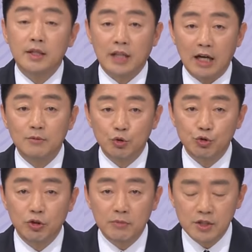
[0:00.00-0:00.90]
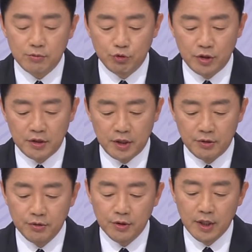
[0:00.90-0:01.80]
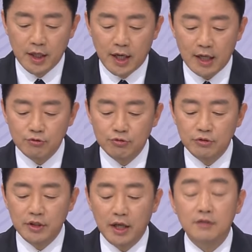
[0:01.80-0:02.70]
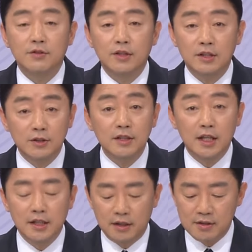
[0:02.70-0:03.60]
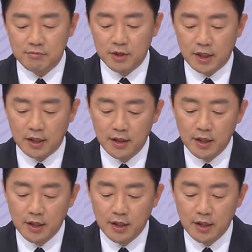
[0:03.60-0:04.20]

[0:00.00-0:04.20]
다음은 균형 발전 문제인데요. 한국은행에서 이런 이야기를 했습니다.